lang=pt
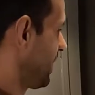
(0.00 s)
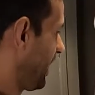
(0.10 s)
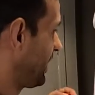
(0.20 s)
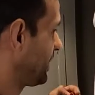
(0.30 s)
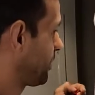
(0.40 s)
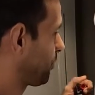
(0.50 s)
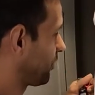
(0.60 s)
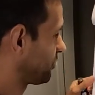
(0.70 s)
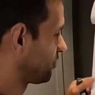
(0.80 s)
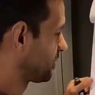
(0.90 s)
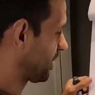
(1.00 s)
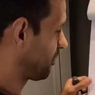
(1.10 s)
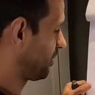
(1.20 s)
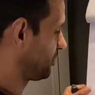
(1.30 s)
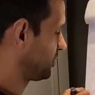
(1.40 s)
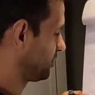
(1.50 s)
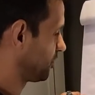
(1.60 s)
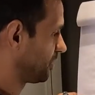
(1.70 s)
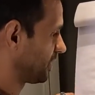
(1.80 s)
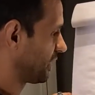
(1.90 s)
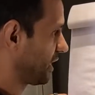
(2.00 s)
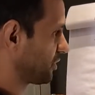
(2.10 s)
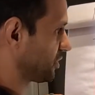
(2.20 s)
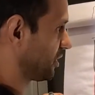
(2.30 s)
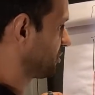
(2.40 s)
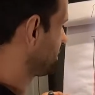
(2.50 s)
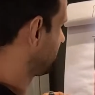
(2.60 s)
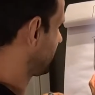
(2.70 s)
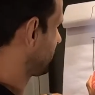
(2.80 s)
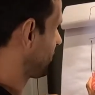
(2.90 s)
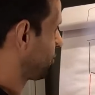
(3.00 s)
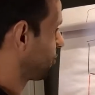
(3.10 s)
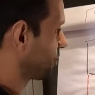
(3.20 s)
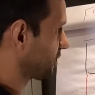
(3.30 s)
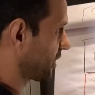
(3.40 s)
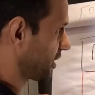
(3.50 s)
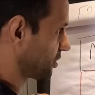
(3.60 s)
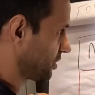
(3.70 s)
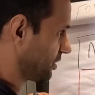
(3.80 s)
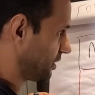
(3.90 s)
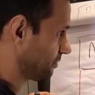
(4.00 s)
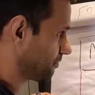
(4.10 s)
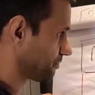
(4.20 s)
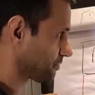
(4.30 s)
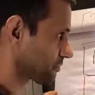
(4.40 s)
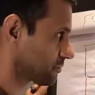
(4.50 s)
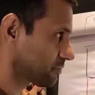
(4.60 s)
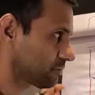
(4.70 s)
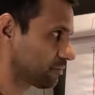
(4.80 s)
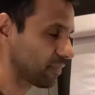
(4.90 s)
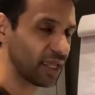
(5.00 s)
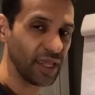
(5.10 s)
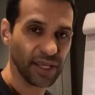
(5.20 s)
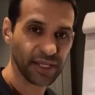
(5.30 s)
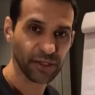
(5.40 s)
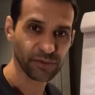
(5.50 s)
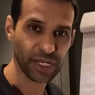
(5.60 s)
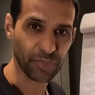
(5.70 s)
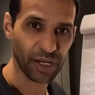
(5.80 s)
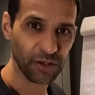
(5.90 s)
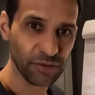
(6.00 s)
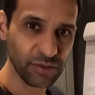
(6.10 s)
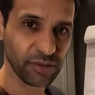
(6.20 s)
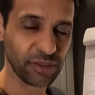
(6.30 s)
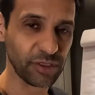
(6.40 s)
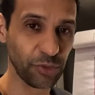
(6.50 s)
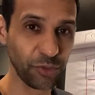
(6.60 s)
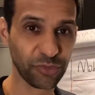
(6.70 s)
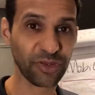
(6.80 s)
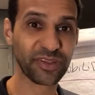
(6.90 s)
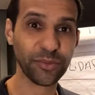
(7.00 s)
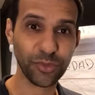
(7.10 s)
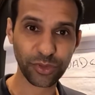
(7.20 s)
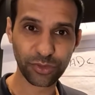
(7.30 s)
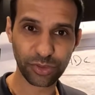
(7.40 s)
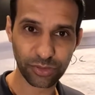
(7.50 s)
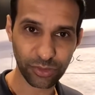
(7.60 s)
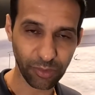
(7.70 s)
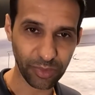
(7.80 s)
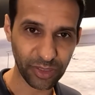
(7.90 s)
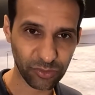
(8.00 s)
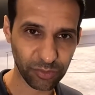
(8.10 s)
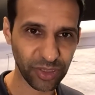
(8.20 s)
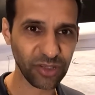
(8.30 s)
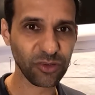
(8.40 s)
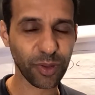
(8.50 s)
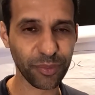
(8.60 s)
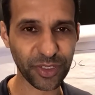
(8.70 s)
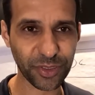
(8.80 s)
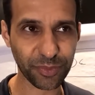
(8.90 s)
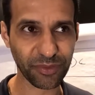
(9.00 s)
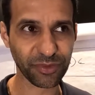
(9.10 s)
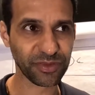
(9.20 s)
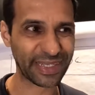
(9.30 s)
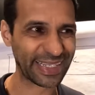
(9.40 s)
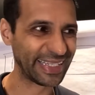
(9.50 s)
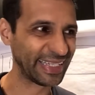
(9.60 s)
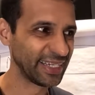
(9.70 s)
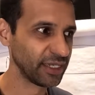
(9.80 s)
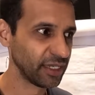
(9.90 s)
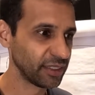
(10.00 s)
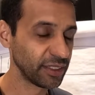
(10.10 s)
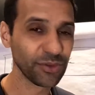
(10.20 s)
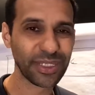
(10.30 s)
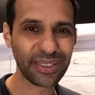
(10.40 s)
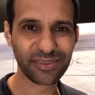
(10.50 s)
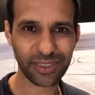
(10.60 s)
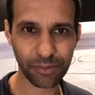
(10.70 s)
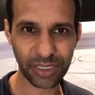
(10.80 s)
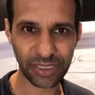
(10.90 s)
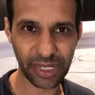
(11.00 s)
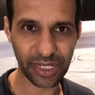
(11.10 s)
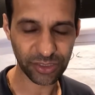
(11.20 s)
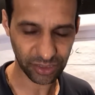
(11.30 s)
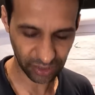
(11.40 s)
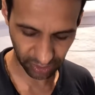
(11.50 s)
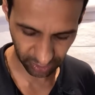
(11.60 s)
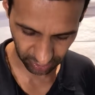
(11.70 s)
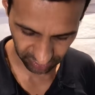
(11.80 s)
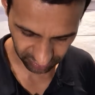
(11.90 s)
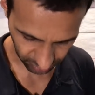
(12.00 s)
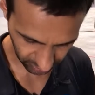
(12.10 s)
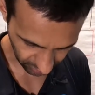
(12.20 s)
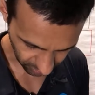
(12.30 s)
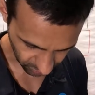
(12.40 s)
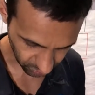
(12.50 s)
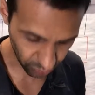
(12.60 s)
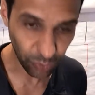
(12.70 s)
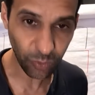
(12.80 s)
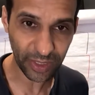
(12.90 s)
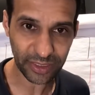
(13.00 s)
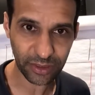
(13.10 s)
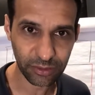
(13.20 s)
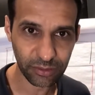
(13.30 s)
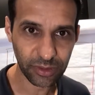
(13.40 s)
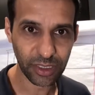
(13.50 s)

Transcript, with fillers: Aí depois do trabalho de mobilidade, a gente vai ter uma outra caixinha, que é um trabalho que eu gosto de fazer muito no começo, principalmente para você que não tem estabilidade, que é estabilidade do quadril